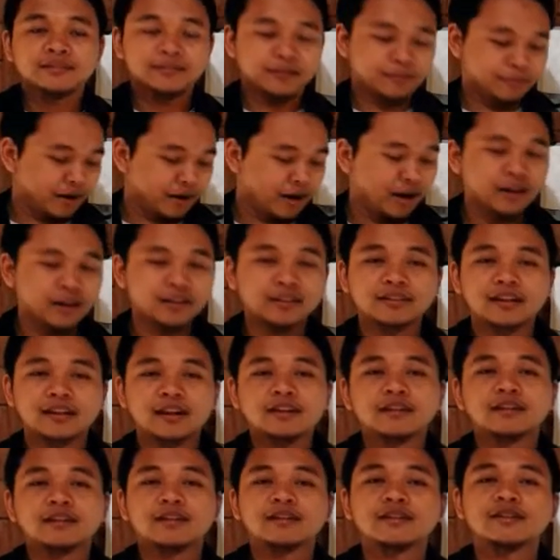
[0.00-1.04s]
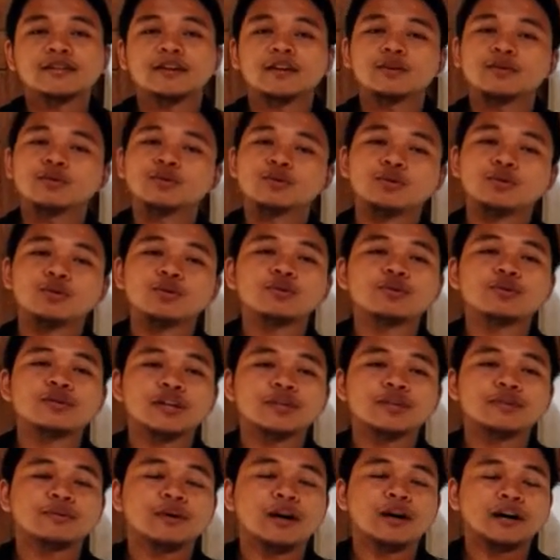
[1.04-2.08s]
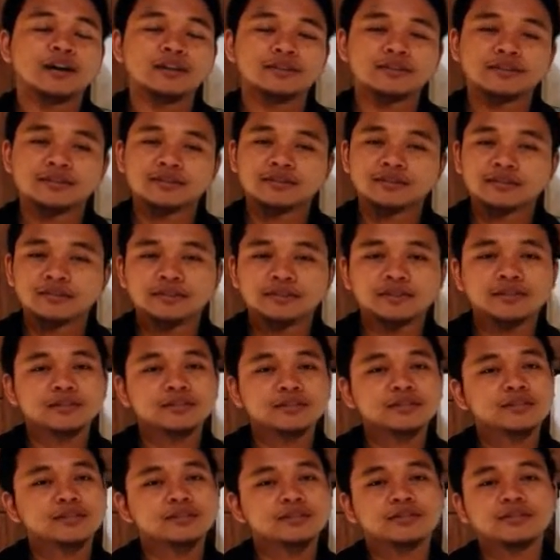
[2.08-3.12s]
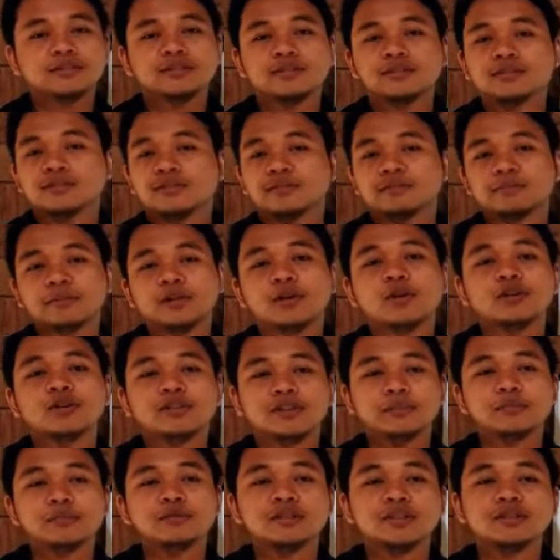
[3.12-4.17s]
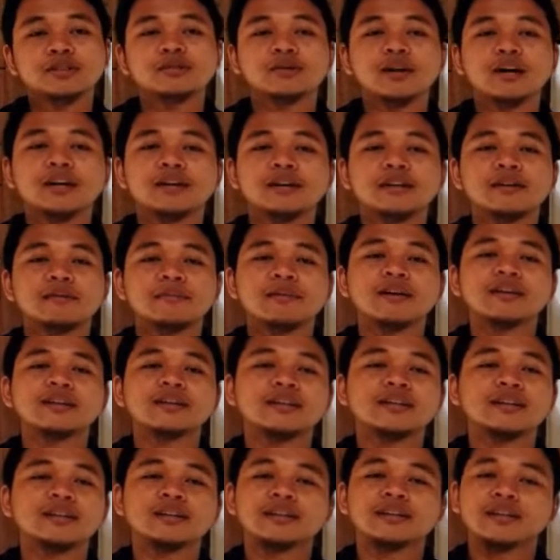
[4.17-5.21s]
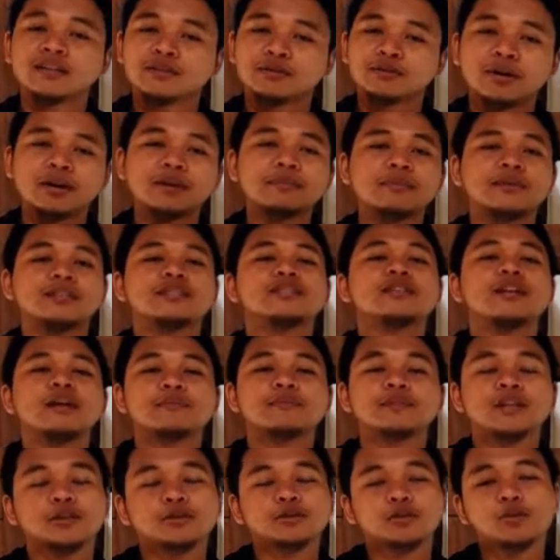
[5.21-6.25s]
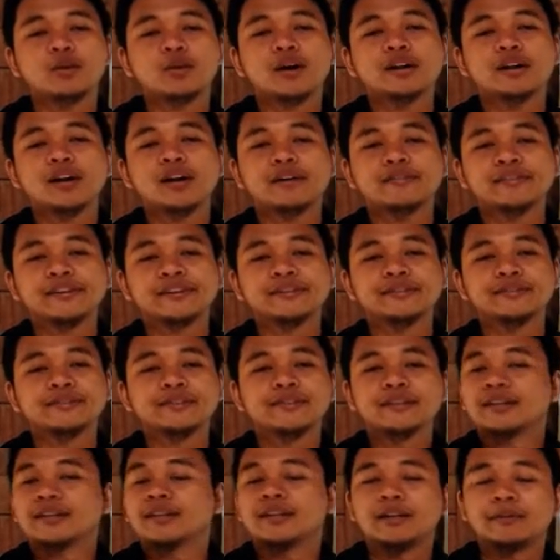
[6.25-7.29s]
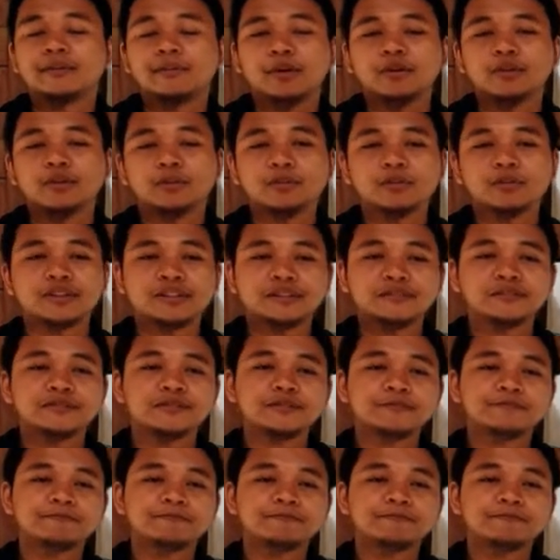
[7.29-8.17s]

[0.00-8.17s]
Kebanggaan kita ya. Jadi dulu saya juga berkontribusi juga di Hima, jadi kita juga masih dalam satu keluarga begitu, Hima Otomotif.